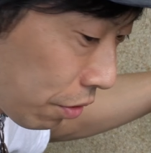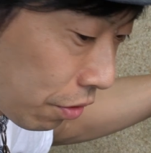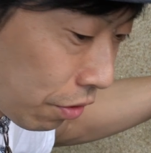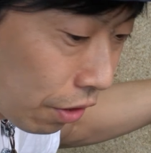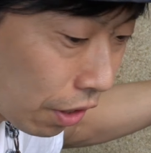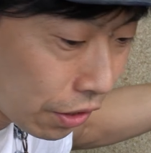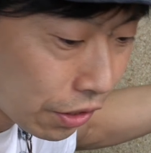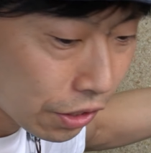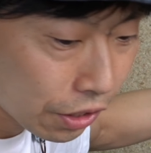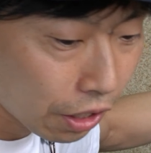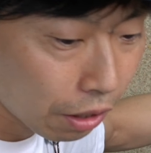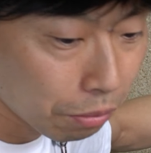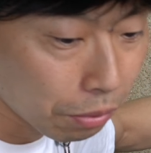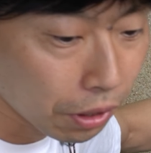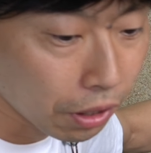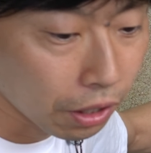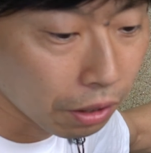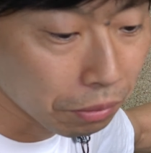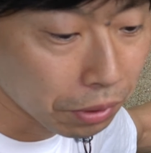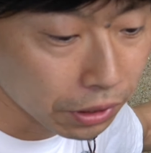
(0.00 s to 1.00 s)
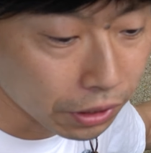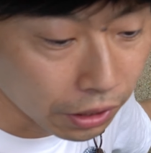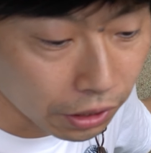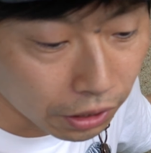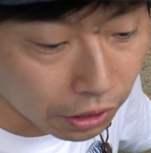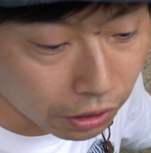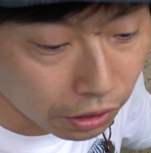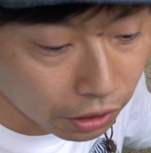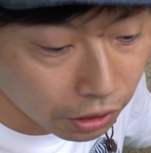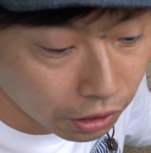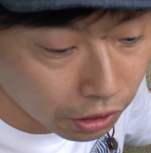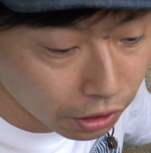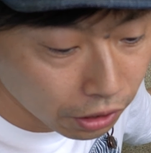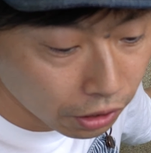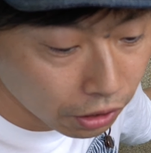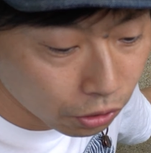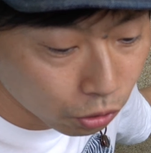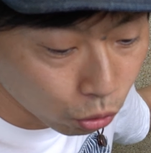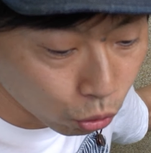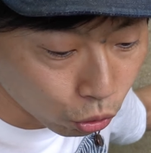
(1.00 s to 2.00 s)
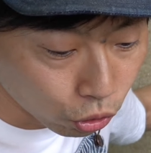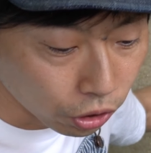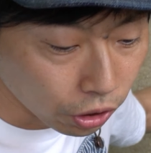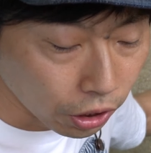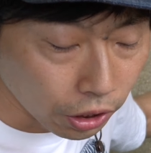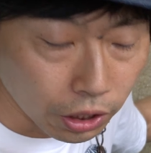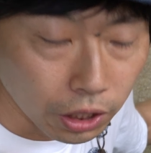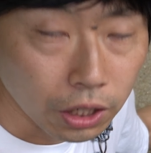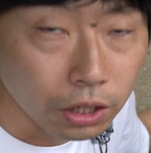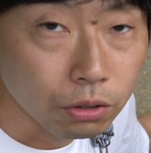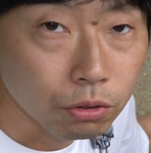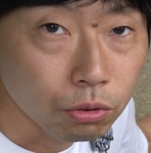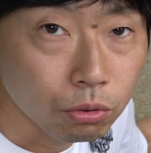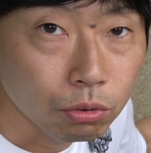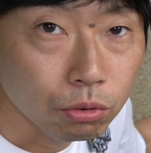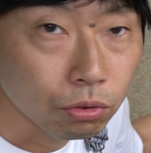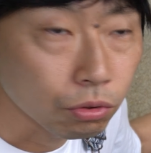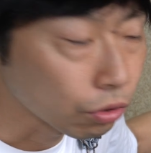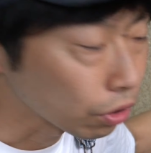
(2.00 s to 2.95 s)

クラッチカバーがまだ届いていないということ